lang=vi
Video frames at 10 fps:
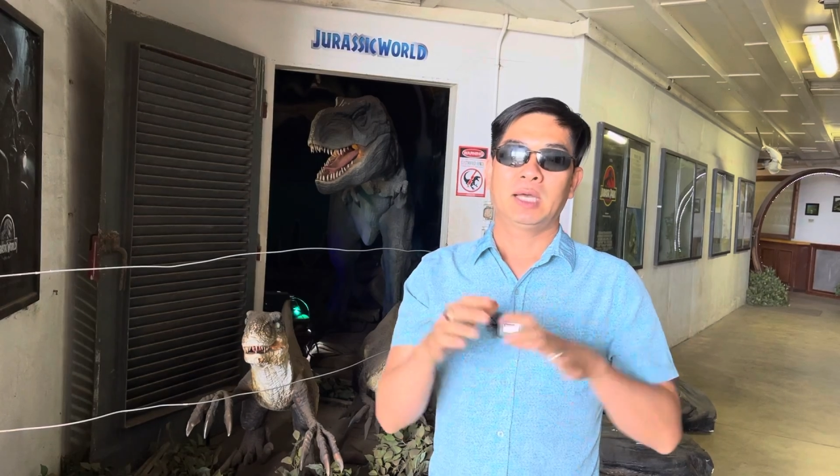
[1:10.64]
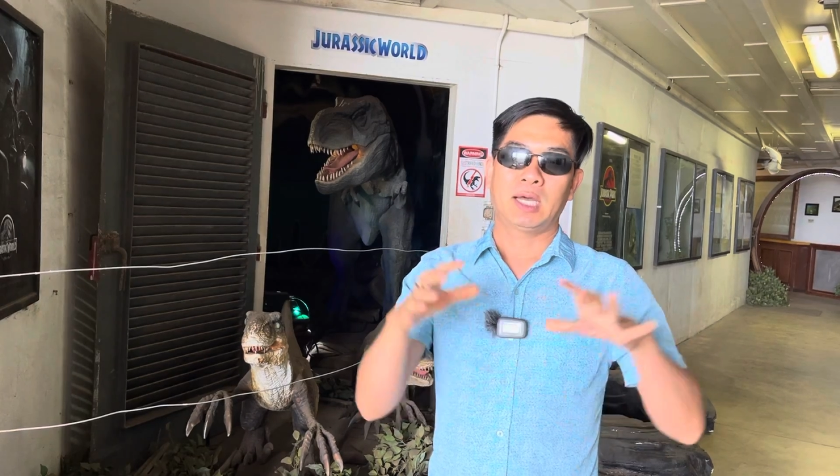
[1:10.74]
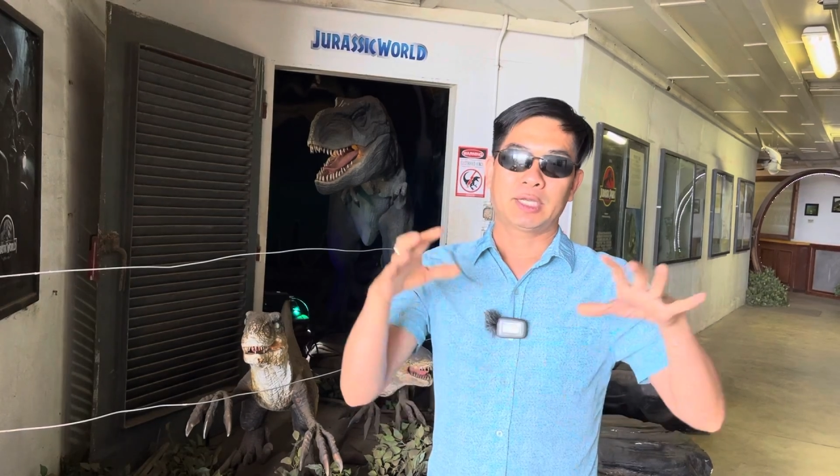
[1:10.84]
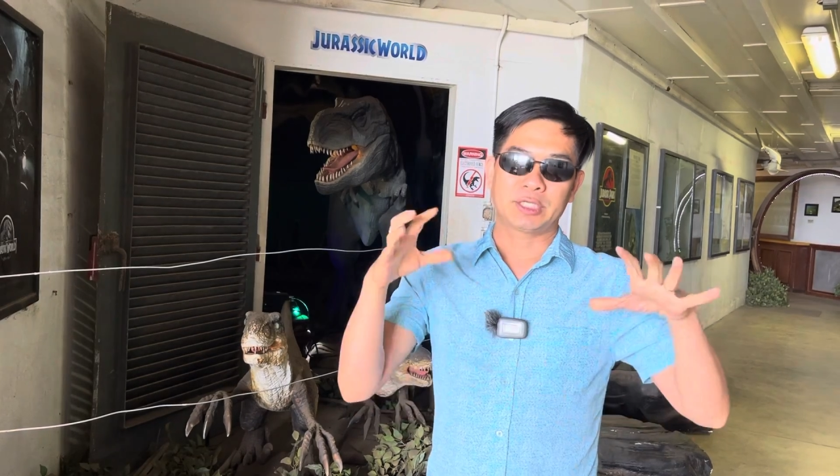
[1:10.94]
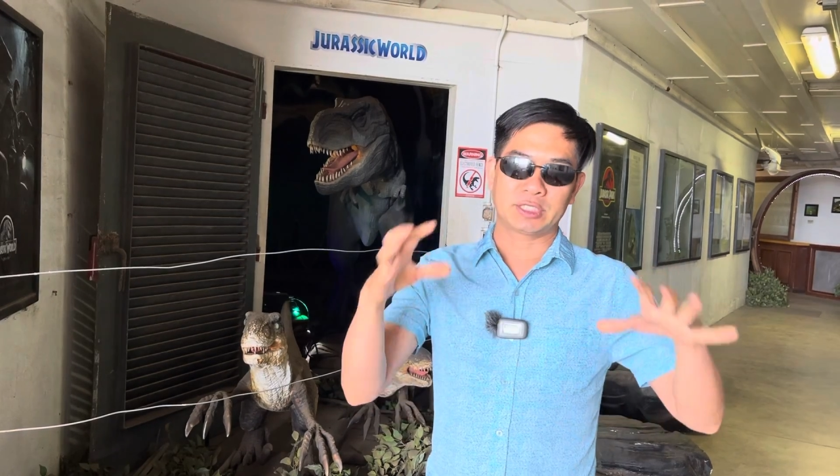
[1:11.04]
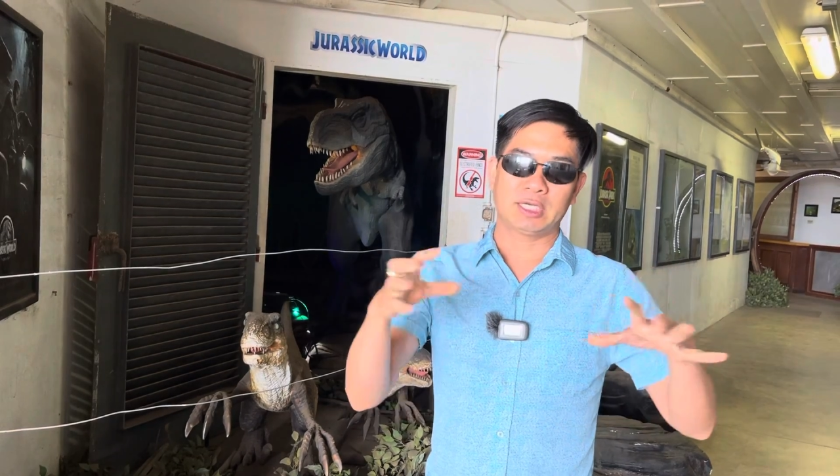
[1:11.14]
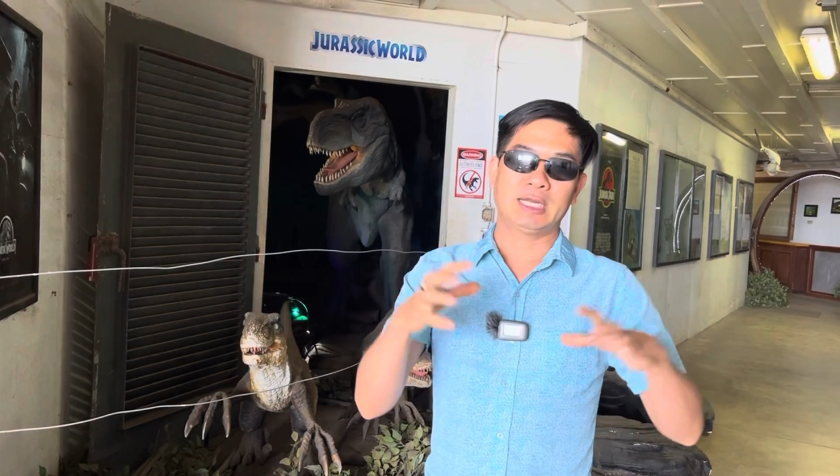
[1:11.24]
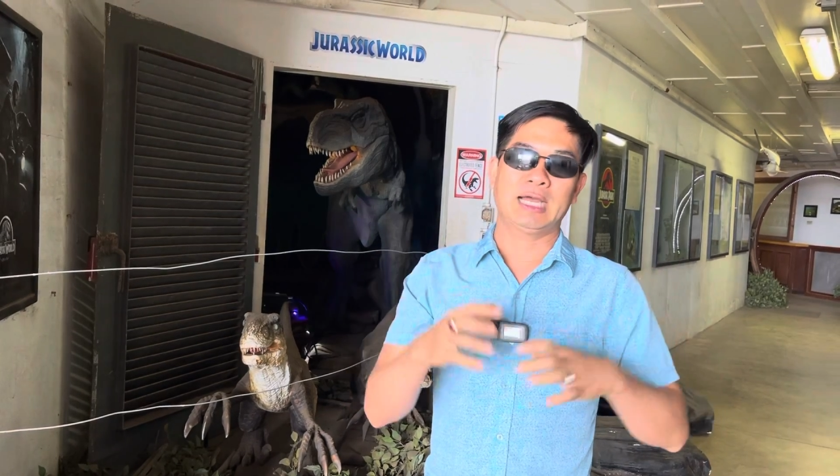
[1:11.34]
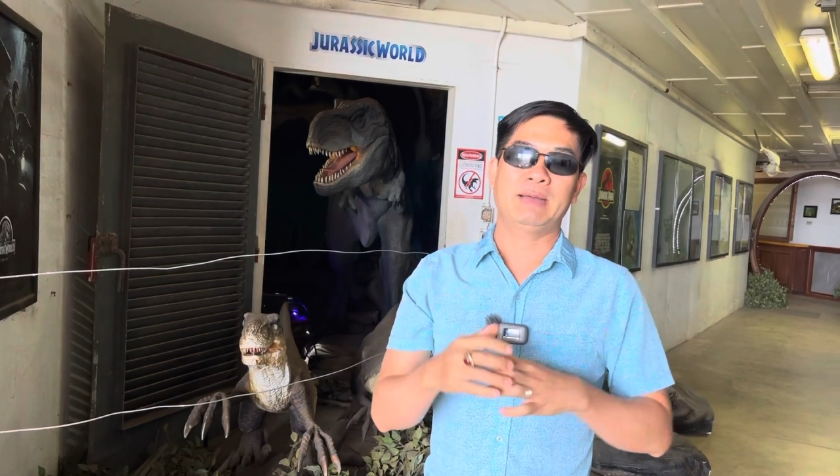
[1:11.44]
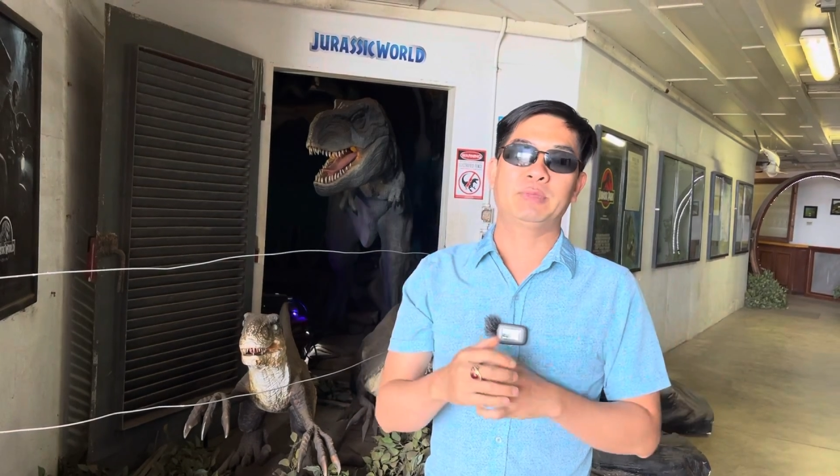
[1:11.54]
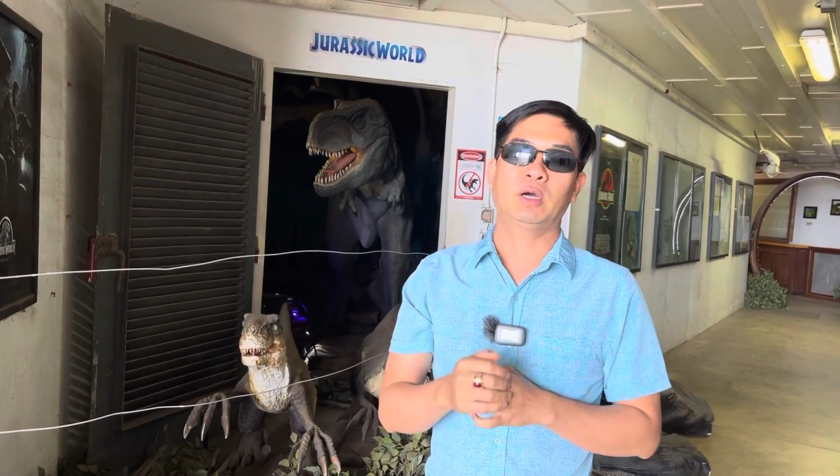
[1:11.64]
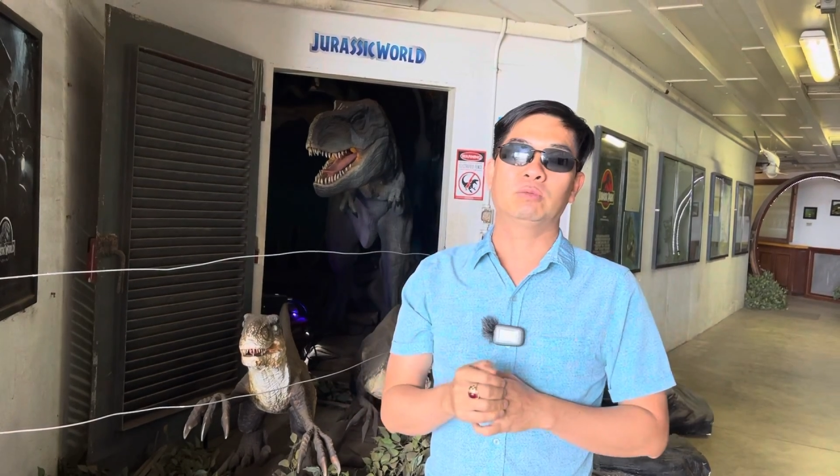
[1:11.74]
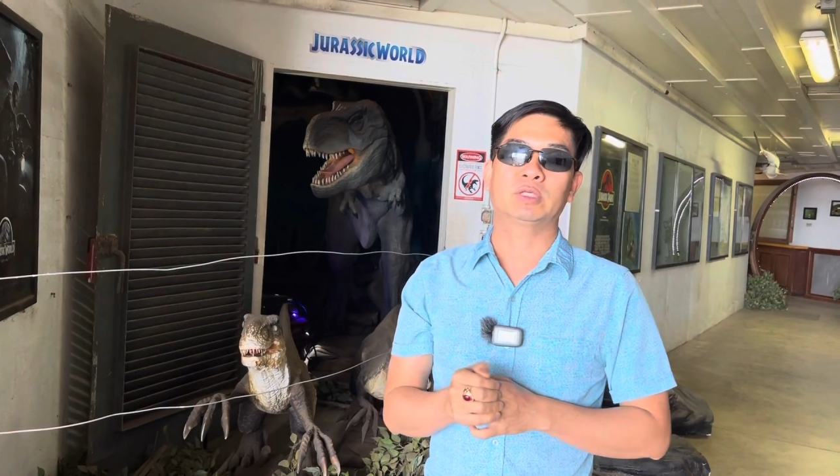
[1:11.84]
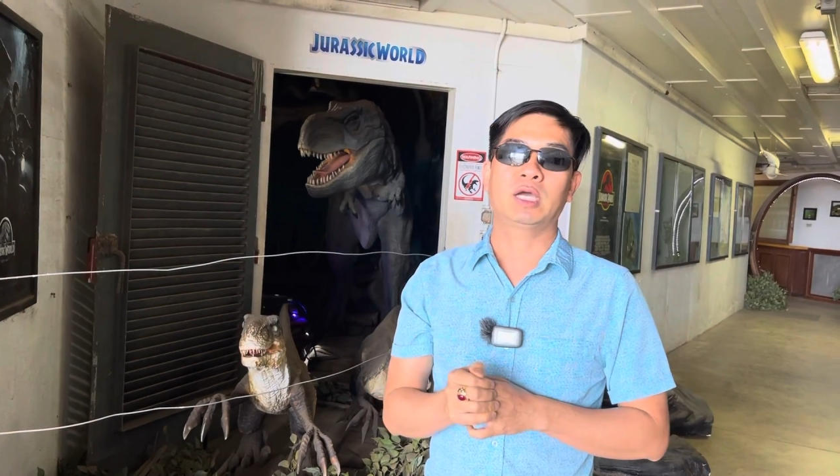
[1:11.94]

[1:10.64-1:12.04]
à, chương trình này áp dụng